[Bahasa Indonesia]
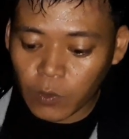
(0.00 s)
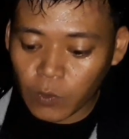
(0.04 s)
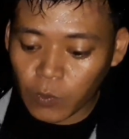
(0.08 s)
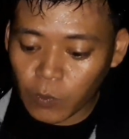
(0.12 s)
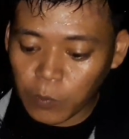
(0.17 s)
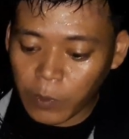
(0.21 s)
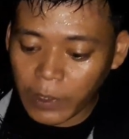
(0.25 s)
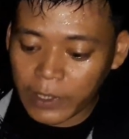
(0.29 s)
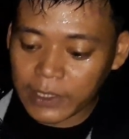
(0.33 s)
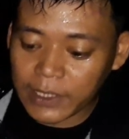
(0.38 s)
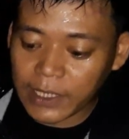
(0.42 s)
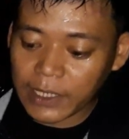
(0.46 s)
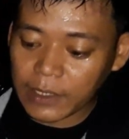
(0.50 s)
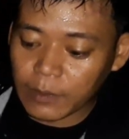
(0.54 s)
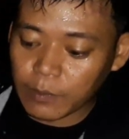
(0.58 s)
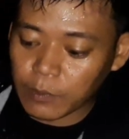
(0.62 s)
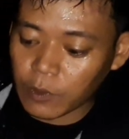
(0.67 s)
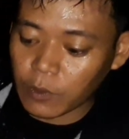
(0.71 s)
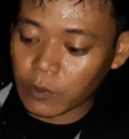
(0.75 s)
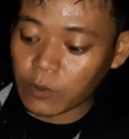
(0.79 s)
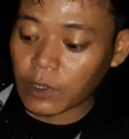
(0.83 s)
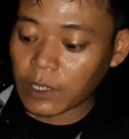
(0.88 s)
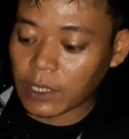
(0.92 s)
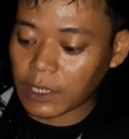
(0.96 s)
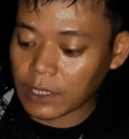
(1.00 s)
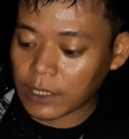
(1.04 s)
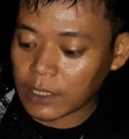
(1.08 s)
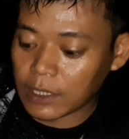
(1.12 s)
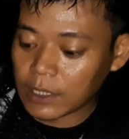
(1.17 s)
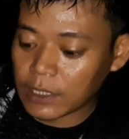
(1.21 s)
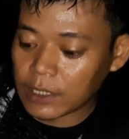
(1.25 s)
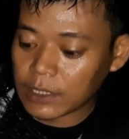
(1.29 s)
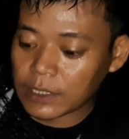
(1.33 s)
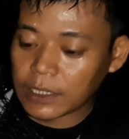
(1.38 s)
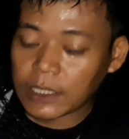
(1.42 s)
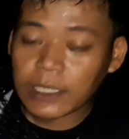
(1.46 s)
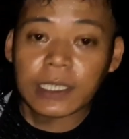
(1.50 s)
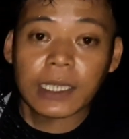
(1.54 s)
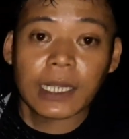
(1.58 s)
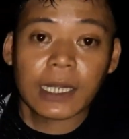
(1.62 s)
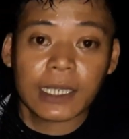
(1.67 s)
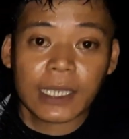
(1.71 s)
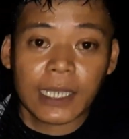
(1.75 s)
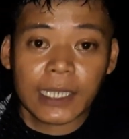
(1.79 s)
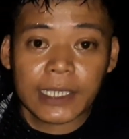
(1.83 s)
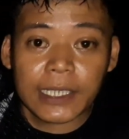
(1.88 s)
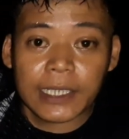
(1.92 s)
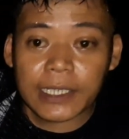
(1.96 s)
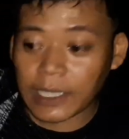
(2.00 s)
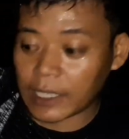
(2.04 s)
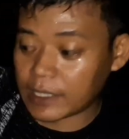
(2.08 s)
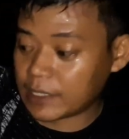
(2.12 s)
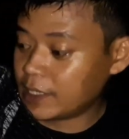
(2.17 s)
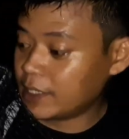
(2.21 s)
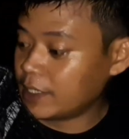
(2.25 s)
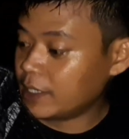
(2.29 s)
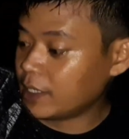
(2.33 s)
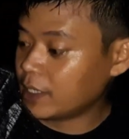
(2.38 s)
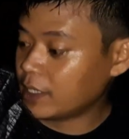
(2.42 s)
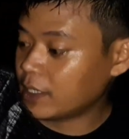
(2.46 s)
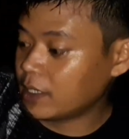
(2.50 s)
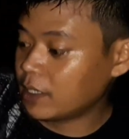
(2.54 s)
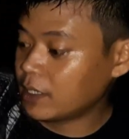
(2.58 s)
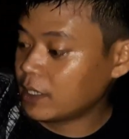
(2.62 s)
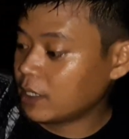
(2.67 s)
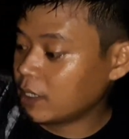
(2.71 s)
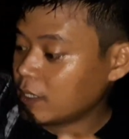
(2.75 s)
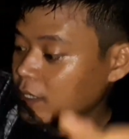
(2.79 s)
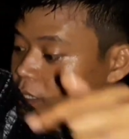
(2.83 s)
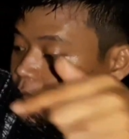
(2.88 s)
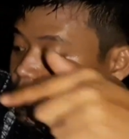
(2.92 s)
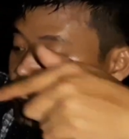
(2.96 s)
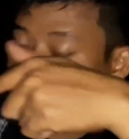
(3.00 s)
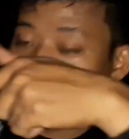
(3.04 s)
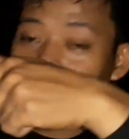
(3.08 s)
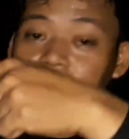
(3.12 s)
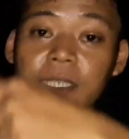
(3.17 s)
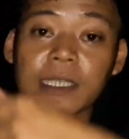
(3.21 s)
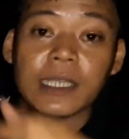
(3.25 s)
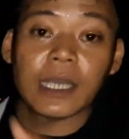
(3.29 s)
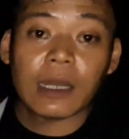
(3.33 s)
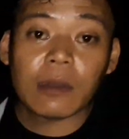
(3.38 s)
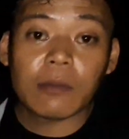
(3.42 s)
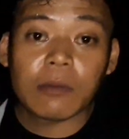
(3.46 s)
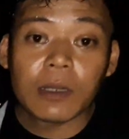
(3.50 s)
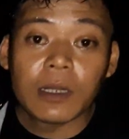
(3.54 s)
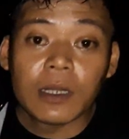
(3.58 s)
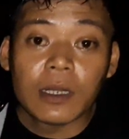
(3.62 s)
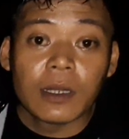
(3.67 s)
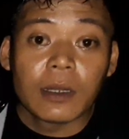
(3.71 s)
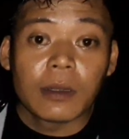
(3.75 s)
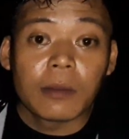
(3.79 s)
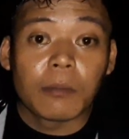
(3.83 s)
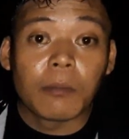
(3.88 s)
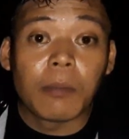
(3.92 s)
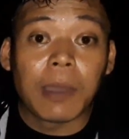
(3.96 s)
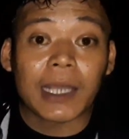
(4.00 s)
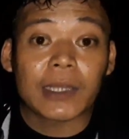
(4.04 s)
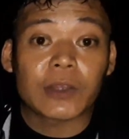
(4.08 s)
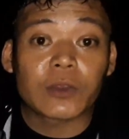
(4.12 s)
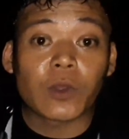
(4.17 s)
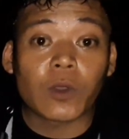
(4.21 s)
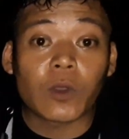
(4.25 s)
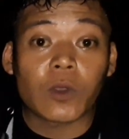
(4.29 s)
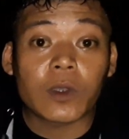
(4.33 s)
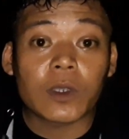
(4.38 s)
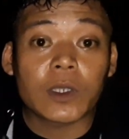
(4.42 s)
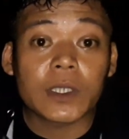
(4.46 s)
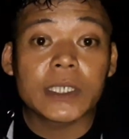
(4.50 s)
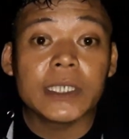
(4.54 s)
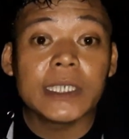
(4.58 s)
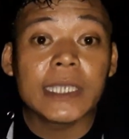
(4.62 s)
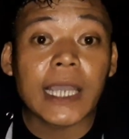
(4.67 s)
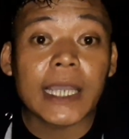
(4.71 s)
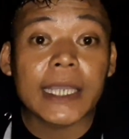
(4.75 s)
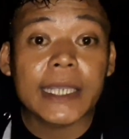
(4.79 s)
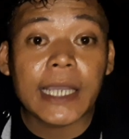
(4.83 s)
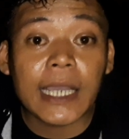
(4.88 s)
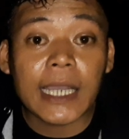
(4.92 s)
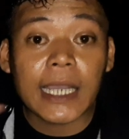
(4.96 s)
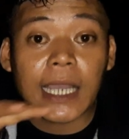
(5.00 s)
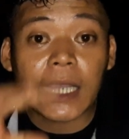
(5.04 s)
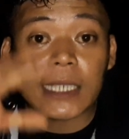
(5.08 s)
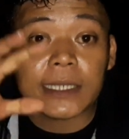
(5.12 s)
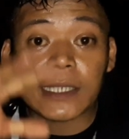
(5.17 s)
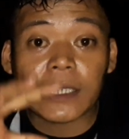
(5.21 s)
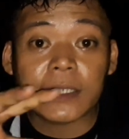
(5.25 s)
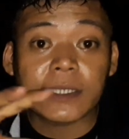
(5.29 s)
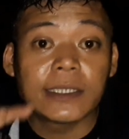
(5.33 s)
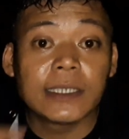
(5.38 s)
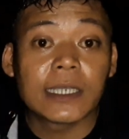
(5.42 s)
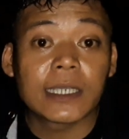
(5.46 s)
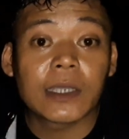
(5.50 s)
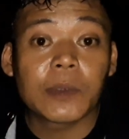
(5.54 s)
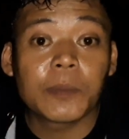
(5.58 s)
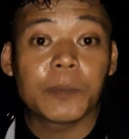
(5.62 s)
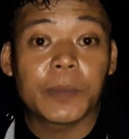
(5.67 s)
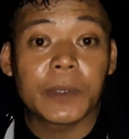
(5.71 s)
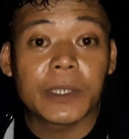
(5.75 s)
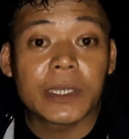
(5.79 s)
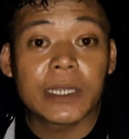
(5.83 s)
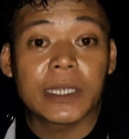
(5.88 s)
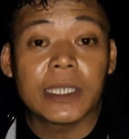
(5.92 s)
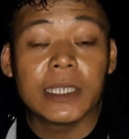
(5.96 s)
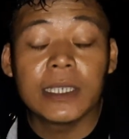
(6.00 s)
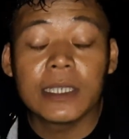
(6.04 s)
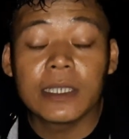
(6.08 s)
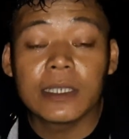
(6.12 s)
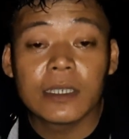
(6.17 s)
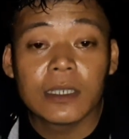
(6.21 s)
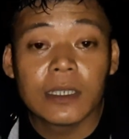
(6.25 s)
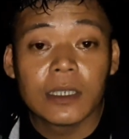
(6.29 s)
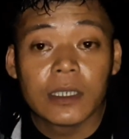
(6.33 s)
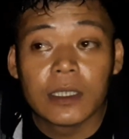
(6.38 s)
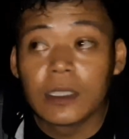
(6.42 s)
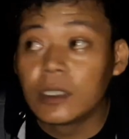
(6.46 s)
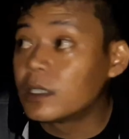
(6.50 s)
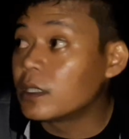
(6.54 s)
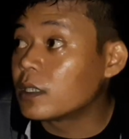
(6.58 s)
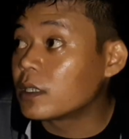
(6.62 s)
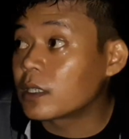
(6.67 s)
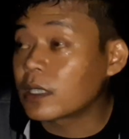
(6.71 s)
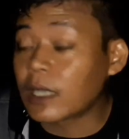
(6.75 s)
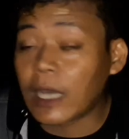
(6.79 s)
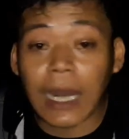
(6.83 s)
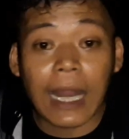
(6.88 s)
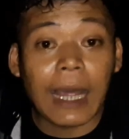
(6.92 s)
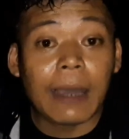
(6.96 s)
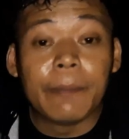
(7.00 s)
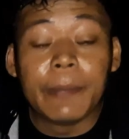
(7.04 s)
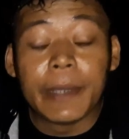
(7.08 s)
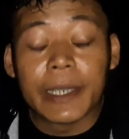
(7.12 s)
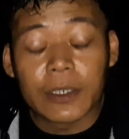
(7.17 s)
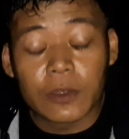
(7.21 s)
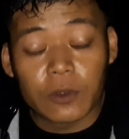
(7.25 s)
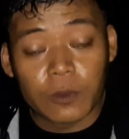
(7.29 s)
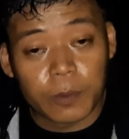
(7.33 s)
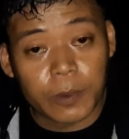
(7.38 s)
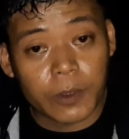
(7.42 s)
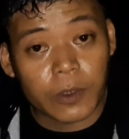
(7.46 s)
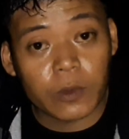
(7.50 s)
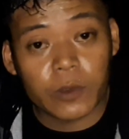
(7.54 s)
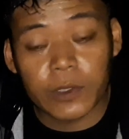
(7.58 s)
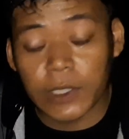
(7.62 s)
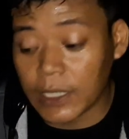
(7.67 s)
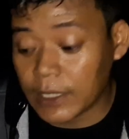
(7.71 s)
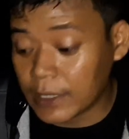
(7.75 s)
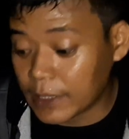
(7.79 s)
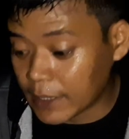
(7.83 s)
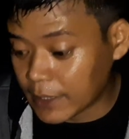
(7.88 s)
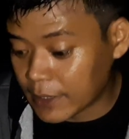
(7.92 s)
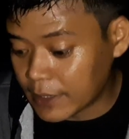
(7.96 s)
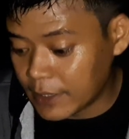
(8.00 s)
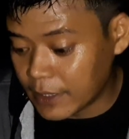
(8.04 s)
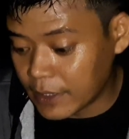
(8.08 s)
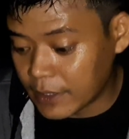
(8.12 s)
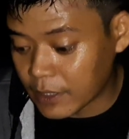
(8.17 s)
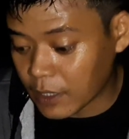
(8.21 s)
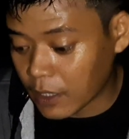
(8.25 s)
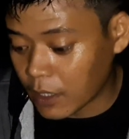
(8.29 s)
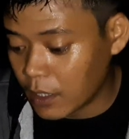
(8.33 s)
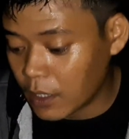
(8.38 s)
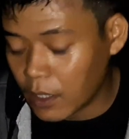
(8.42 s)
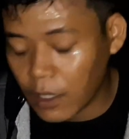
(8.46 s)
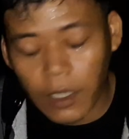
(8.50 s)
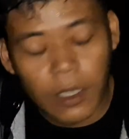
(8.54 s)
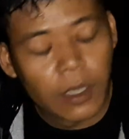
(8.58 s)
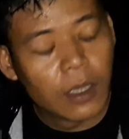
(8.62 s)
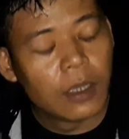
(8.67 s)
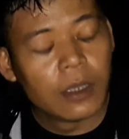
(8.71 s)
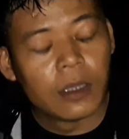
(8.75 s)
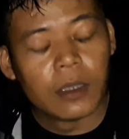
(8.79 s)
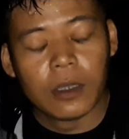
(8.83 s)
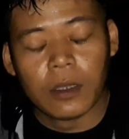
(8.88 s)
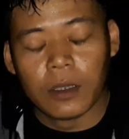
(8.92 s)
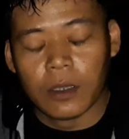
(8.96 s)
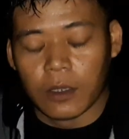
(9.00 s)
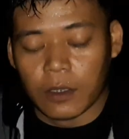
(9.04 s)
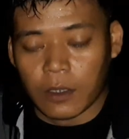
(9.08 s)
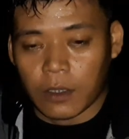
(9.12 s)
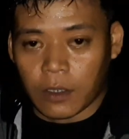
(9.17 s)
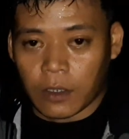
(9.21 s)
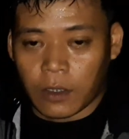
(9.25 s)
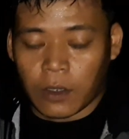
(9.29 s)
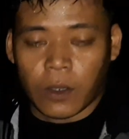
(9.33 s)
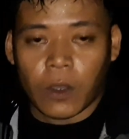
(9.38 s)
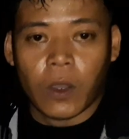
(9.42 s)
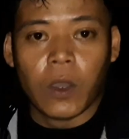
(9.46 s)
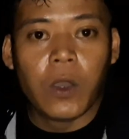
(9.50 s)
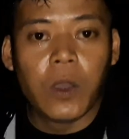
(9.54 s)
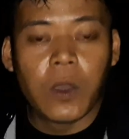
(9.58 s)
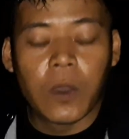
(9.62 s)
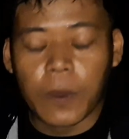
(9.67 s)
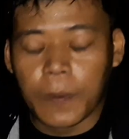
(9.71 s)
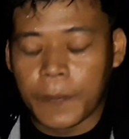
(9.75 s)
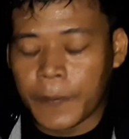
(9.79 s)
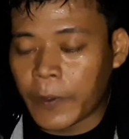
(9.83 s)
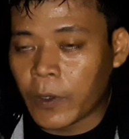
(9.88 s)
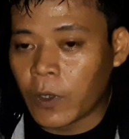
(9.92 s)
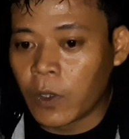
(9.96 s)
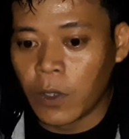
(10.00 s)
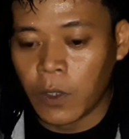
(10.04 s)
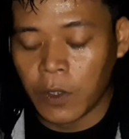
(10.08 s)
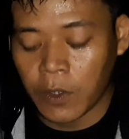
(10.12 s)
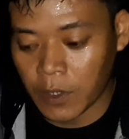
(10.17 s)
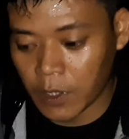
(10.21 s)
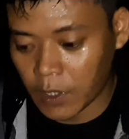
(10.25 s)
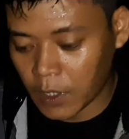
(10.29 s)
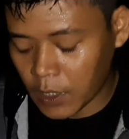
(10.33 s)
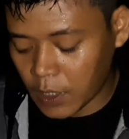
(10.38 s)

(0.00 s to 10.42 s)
umpannya ini broku tinggal kaki-kakinya dan tinggal batoknya yang atasnya kepiting kalama itu broku yang tersisa oh bro